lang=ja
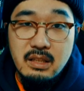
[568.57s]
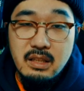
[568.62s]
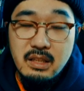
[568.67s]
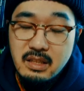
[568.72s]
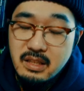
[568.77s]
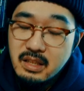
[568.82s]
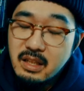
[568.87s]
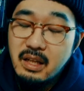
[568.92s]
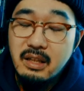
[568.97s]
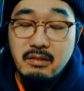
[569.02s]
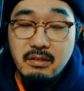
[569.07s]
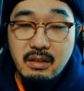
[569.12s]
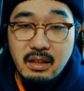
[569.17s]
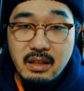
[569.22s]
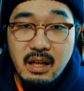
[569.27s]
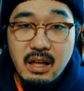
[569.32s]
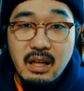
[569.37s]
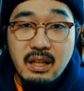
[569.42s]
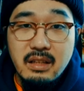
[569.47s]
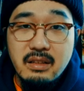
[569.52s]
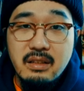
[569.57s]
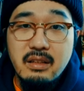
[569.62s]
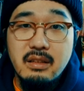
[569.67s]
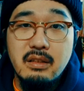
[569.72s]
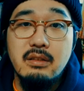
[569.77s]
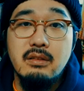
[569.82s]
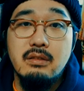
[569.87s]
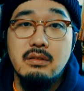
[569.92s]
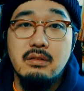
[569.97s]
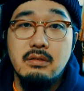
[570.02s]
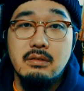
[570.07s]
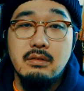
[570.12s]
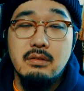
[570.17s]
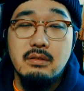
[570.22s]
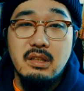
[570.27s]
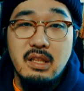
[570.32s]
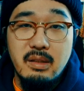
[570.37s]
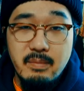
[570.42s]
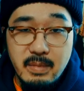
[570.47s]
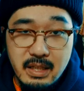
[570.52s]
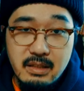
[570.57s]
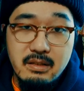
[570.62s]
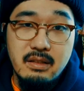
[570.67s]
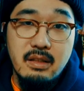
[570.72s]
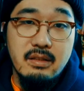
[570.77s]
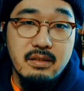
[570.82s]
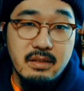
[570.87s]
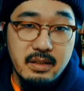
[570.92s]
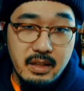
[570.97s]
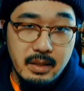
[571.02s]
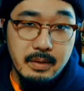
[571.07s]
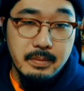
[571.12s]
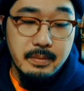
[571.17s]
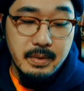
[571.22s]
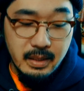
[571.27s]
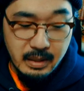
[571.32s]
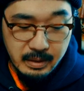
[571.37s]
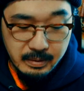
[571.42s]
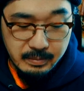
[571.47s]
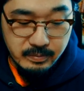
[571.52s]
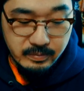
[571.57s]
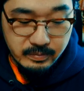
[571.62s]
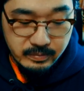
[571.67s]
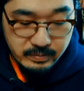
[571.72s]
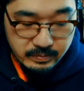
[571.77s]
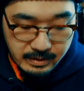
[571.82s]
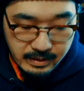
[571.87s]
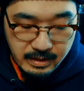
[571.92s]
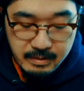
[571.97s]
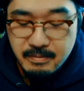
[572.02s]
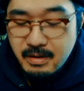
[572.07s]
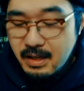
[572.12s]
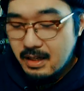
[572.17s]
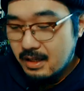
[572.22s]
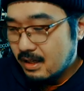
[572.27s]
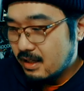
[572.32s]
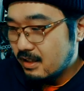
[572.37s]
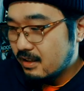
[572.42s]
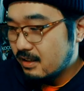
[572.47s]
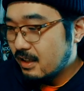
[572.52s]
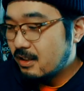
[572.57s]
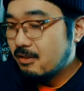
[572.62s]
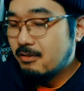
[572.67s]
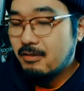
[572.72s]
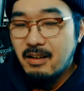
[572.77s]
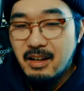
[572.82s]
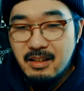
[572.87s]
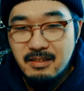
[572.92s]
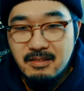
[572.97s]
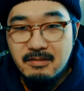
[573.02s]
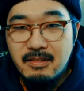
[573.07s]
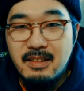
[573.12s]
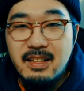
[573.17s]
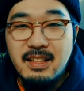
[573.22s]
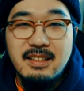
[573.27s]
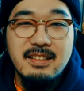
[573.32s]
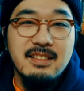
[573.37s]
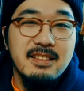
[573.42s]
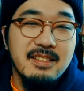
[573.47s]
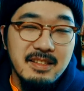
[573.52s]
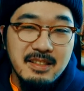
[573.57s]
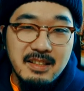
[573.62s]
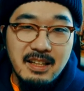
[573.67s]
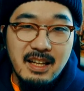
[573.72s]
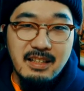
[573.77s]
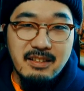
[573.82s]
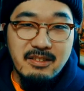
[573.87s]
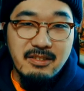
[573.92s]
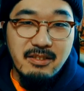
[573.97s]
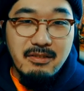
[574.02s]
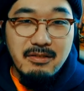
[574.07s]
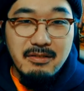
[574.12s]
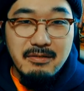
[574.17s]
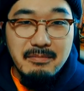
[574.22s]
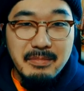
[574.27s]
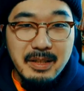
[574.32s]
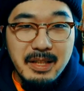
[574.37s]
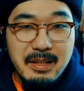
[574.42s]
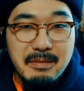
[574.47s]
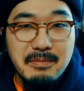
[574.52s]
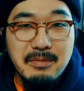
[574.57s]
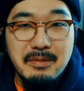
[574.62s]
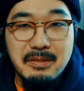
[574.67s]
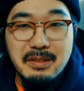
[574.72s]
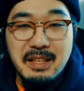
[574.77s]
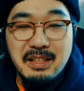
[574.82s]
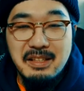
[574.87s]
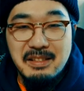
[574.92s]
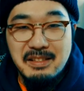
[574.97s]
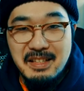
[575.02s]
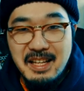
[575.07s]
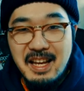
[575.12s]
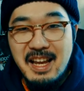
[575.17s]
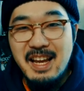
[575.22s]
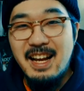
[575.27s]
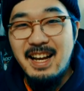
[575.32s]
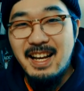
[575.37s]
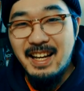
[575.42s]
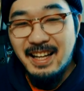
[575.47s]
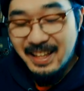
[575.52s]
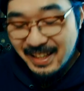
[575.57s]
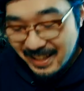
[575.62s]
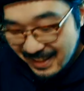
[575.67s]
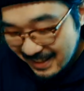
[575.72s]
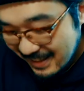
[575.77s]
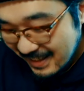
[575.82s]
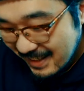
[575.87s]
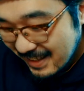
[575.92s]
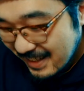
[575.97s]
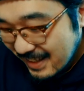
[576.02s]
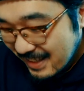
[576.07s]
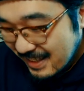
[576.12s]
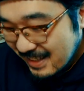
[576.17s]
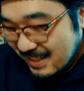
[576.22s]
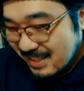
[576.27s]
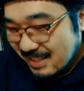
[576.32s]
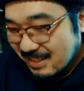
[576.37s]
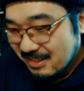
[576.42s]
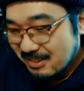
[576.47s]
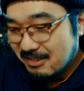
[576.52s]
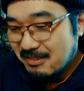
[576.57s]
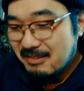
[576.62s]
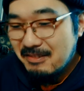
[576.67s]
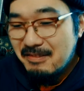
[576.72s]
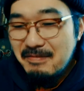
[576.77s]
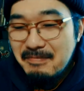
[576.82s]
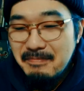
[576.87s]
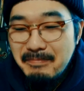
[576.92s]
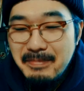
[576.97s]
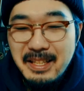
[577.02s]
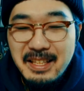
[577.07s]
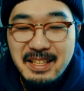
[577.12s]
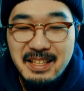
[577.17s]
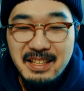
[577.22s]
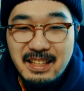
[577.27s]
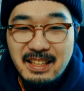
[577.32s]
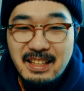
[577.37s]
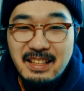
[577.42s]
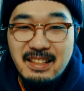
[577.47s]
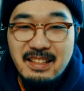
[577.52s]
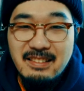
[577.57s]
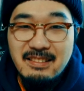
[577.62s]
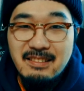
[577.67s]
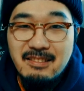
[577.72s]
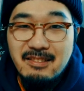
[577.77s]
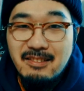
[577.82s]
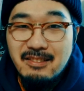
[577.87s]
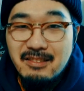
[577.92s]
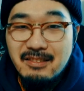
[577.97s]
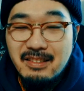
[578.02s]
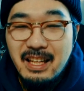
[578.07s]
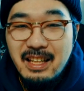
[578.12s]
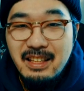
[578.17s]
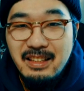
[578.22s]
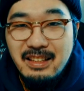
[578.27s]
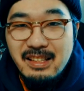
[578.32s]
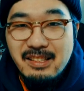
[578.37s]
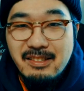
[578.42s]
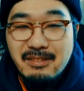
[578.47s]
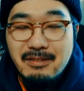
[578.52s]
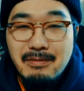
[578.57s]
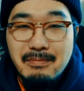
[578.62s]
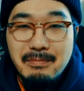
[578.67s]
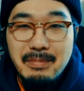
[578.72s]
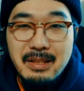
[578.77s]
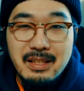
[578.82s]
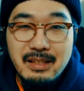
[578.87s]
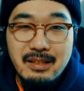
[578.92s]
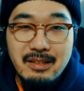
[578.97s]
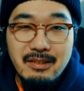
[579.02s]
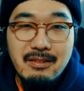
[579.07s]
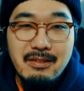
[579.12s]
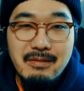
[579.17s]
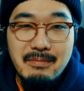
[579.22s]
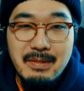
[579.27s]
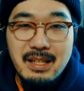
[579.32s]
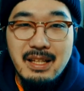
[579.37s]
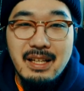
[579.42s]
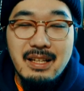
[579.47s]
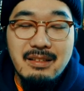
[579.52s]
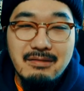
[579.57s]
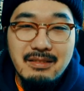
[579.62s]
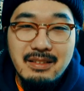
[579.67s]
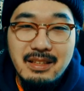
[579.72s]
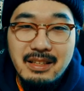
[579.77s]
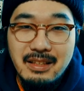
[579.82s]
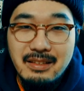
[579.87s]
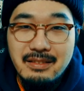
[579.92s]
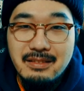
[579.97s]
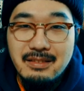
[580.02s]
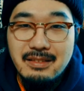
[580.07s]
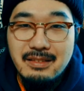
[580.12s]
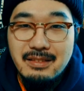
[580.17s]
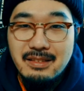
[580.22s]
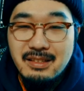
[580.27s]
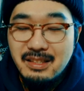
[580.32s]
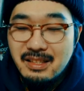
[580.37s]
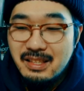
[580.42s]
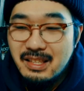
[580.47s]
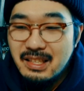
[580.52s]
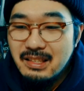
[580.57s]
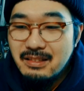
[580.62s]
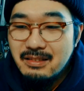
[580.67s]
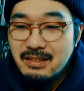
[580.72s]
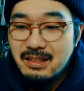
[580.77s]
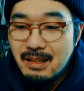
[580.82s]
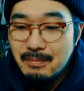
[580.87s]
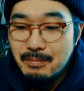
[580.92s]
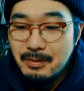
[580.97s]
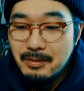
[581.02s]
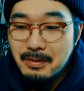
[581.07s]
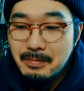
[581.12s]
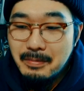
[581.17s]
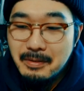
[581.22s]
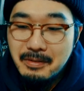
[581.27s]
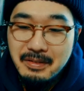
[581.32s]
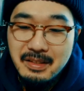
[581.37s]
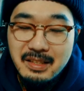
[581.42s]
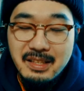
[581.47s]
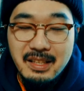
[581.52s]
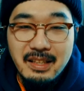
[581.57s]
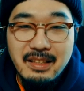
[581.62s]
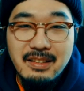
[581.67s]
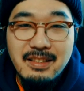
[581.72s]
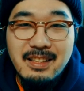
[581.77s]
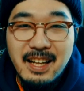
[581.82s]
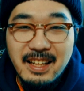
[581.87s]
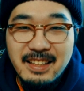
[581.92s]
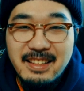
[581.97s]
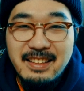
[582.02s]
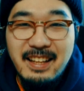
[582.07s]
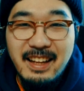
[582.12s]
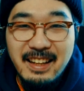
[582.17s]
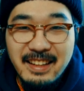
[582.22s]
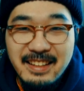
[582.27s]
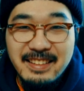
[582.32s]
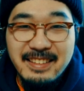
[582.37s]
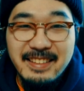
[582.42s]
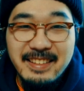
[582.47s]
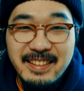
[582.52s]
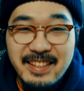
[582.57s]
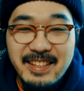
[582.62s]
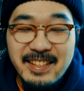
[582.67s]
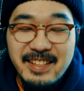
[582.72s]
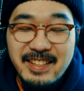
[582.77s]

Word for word: に近いのかなっていうイメージですね。はい。でまあいっこあるのはあのショーン・ビーン問題ですね。はい。ショーン・ビーンが出てくると大体ショーン・ビーンひどい目に遭うっていう、死ぬかボコボコにされるかっていう